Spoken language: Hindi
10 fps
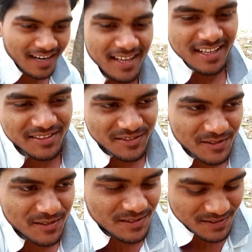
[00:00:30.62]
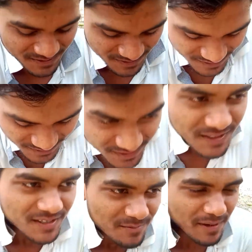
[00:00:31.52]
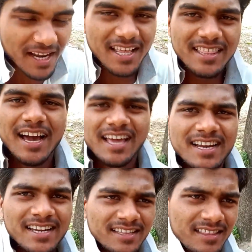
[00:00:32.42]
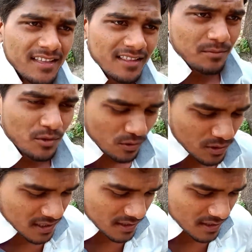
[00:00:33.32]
रहे हैं तो पहले जाया करते थे जब छोटे